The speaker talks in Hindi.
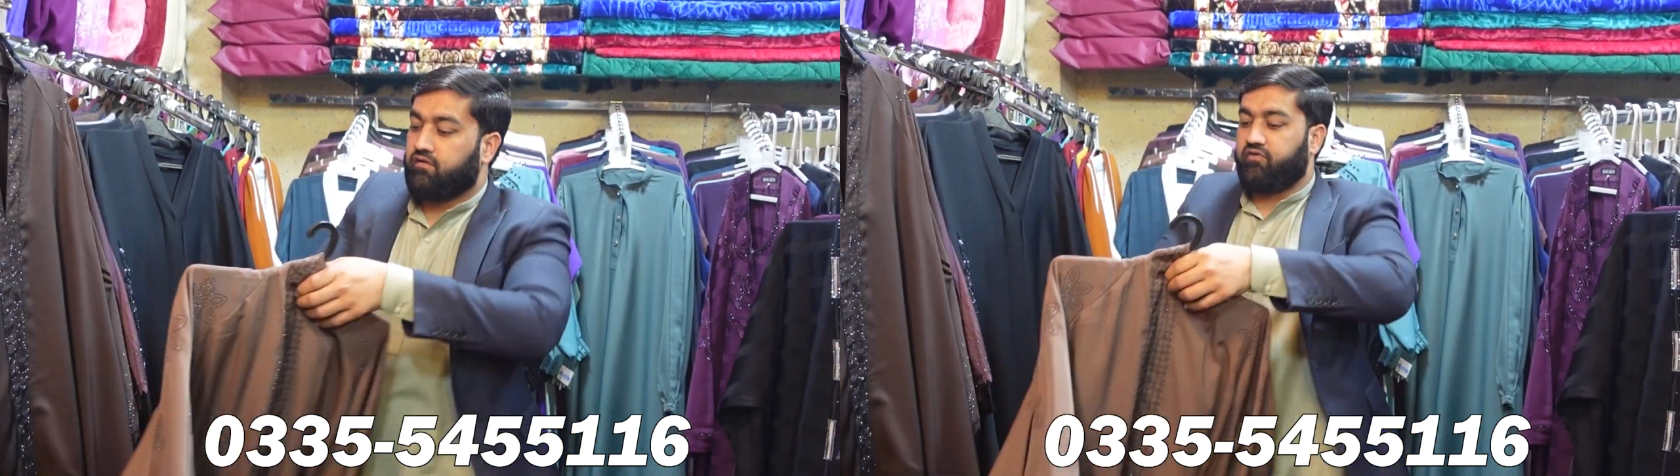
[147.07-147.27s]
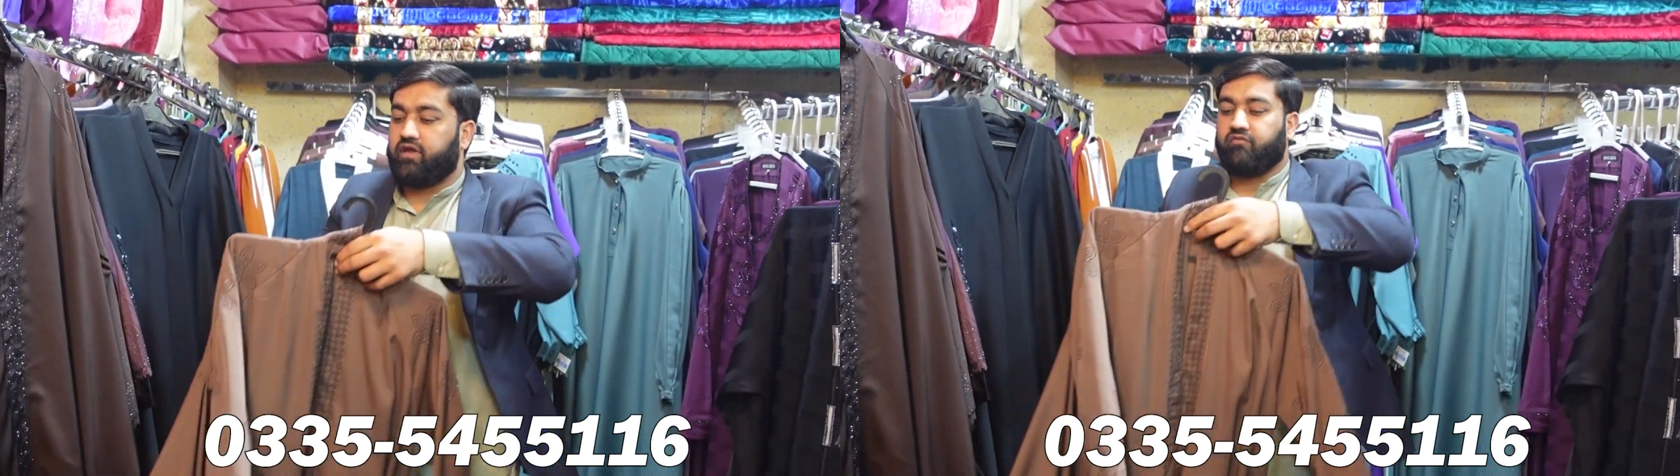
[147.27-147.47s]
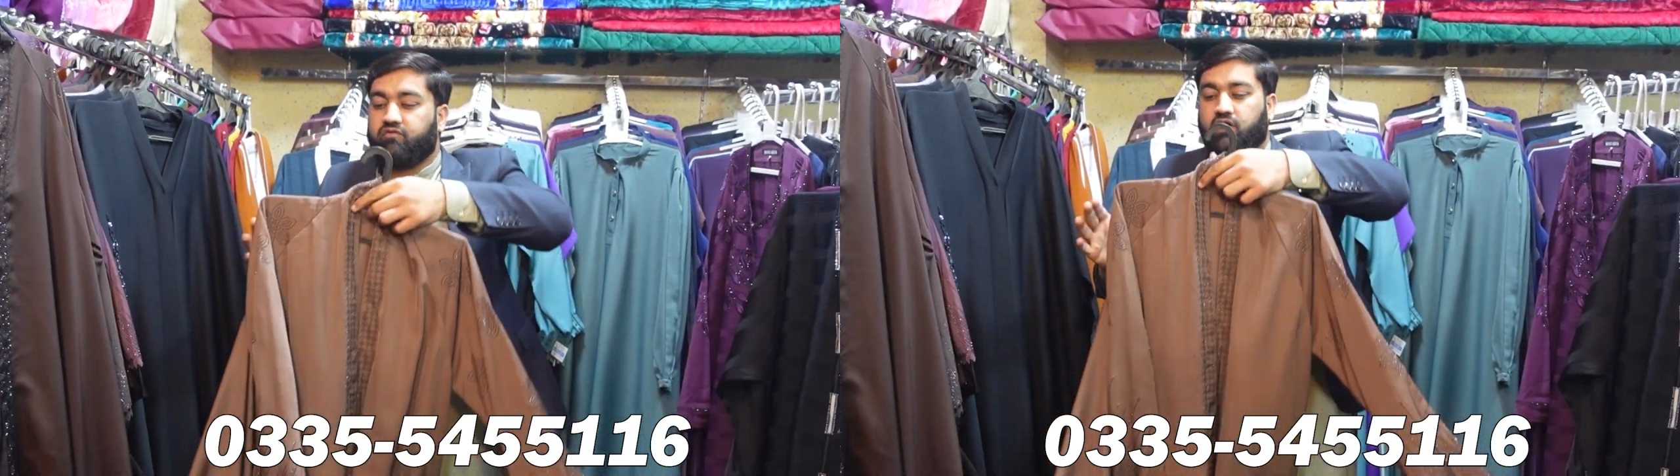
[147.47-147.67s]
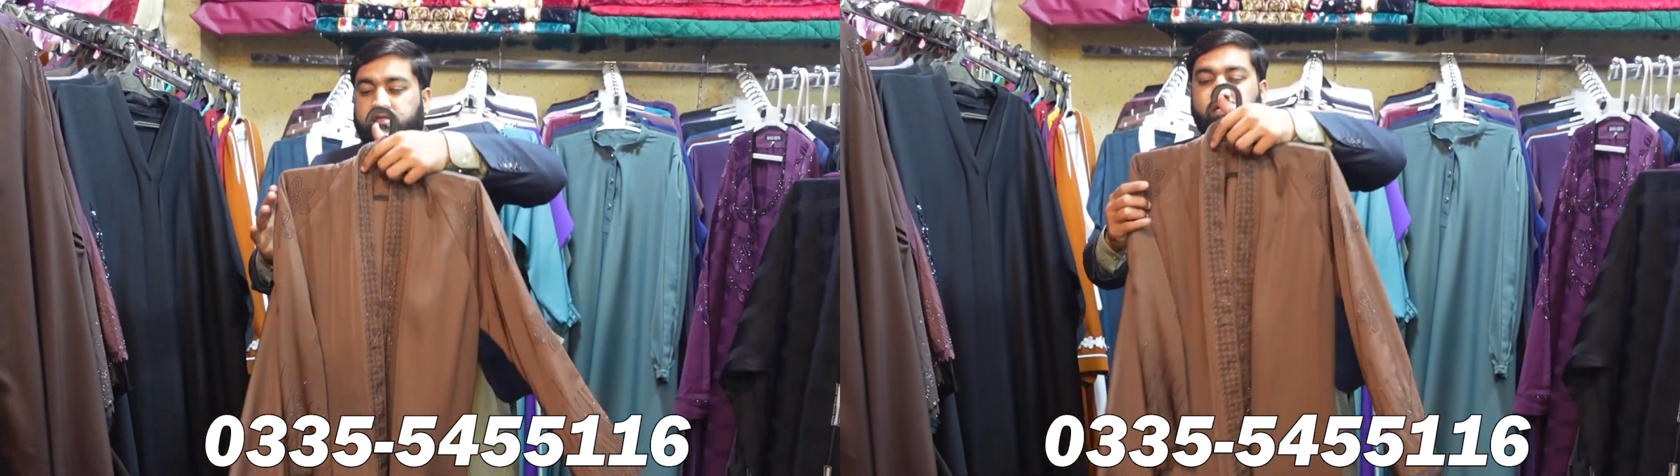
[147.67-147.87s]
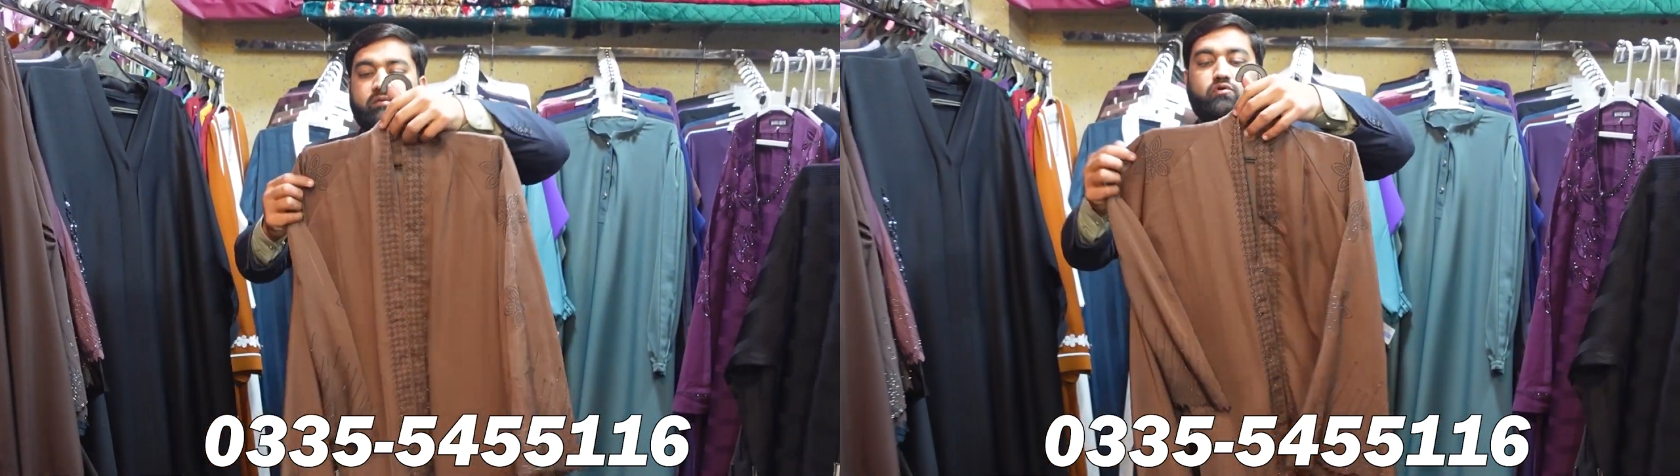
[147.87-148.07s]
फ्री ऑफ
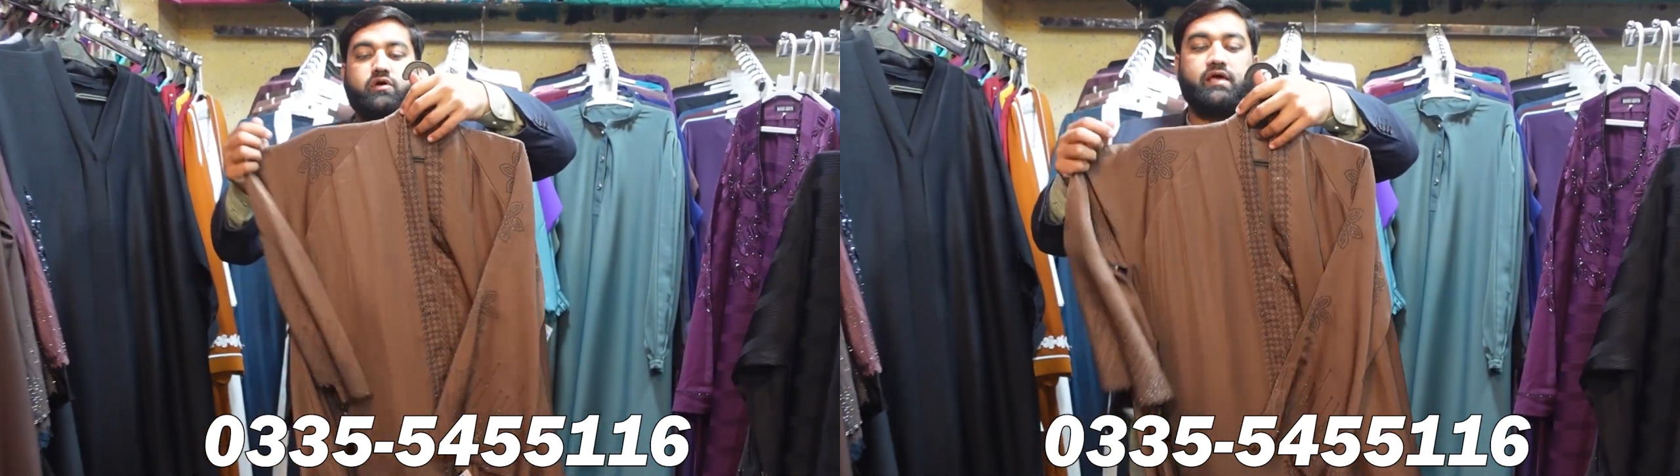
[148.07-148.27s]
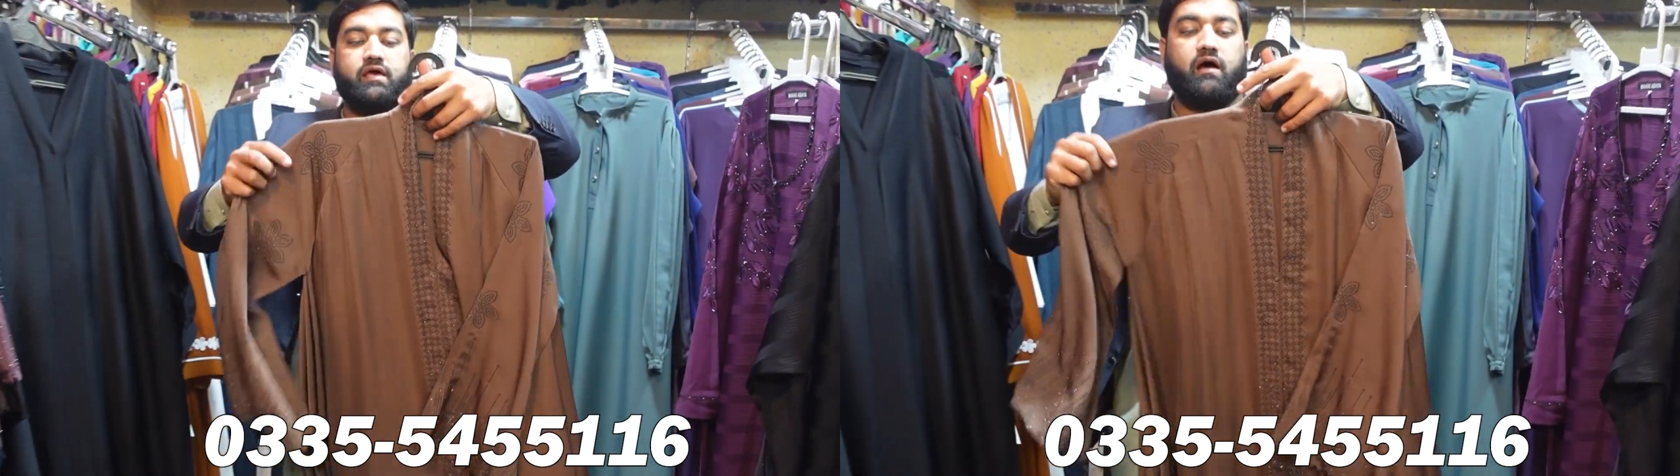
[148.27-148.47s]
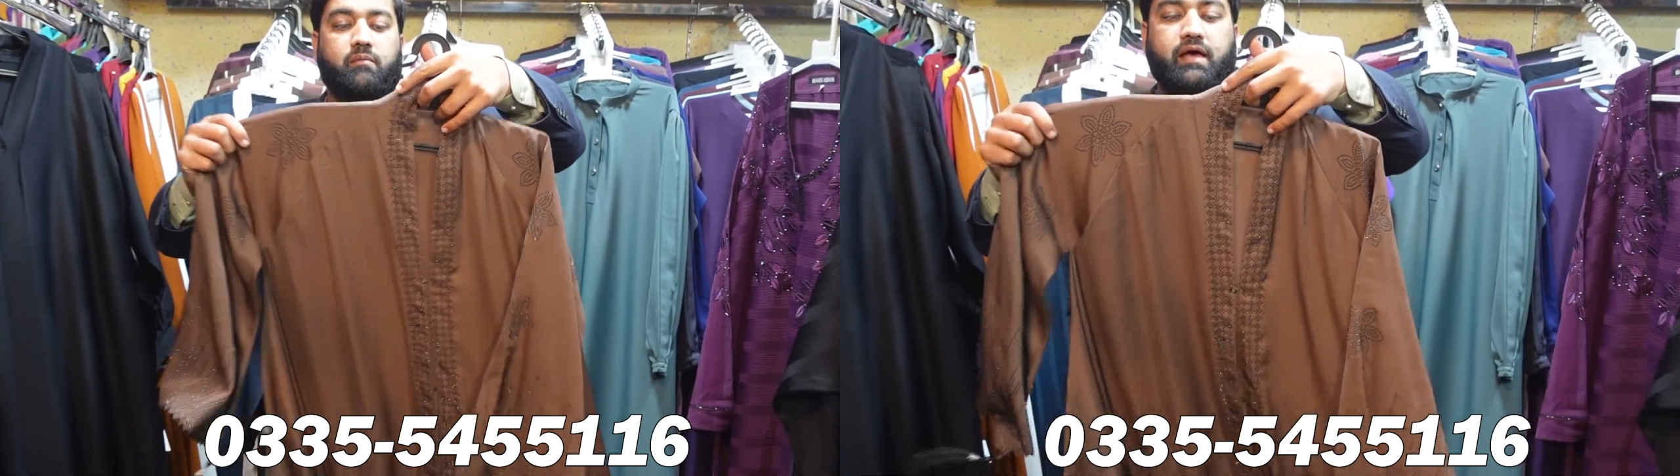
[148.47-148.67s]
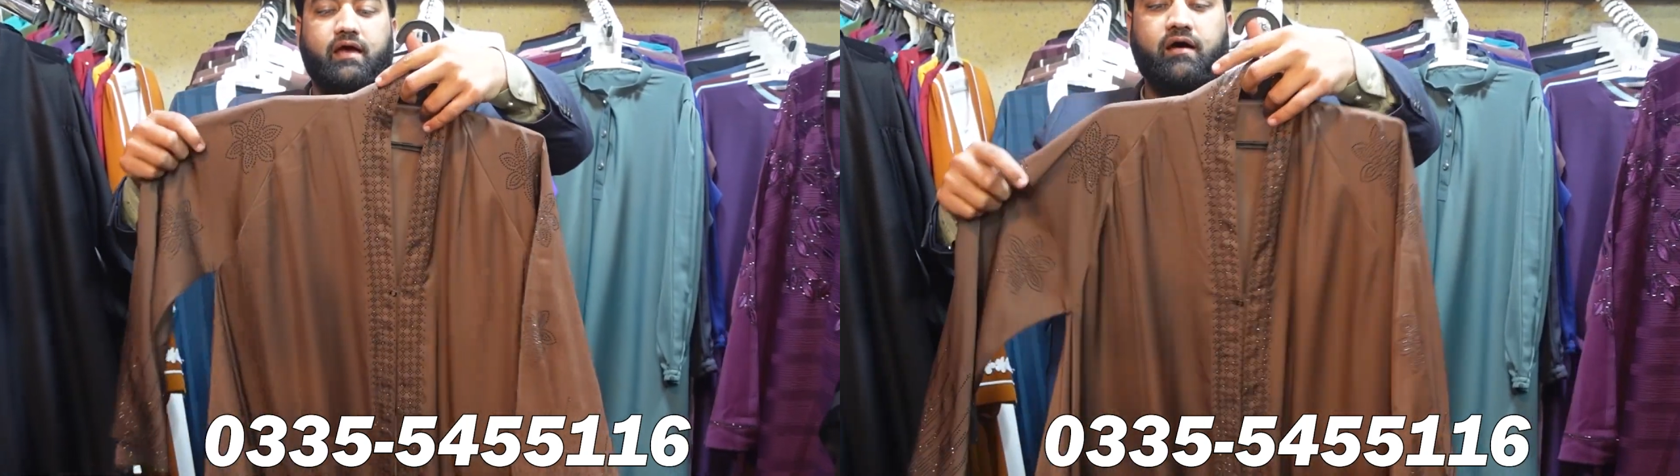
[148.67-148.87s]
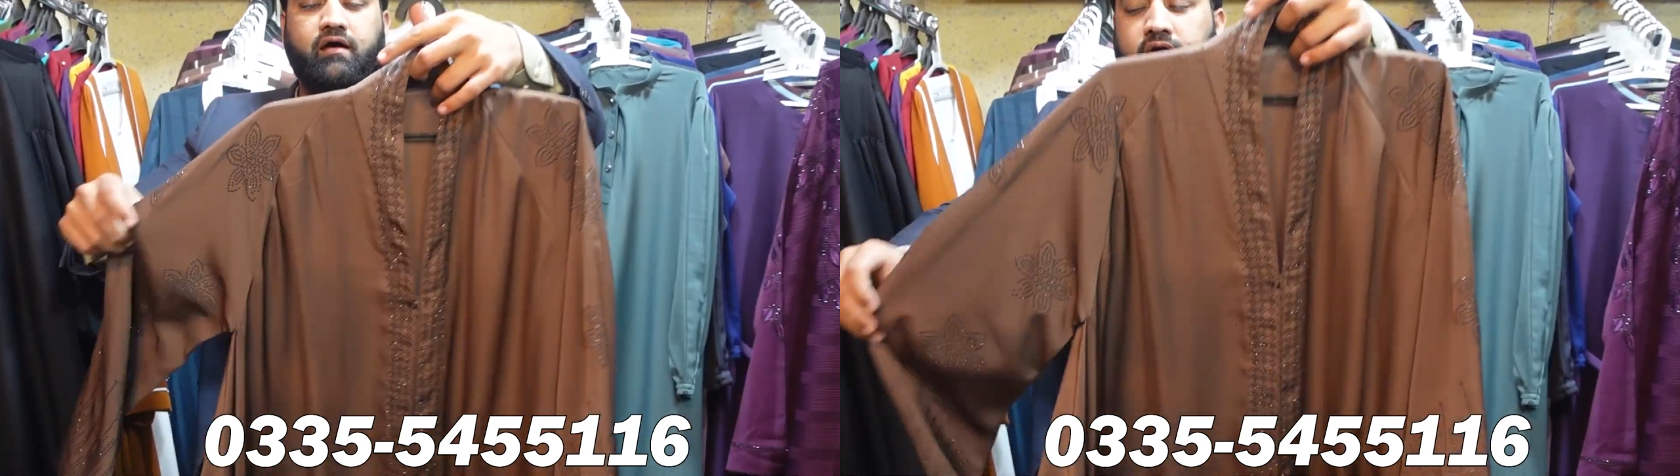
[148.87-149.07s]
कॉस्ट आपको ये अबाया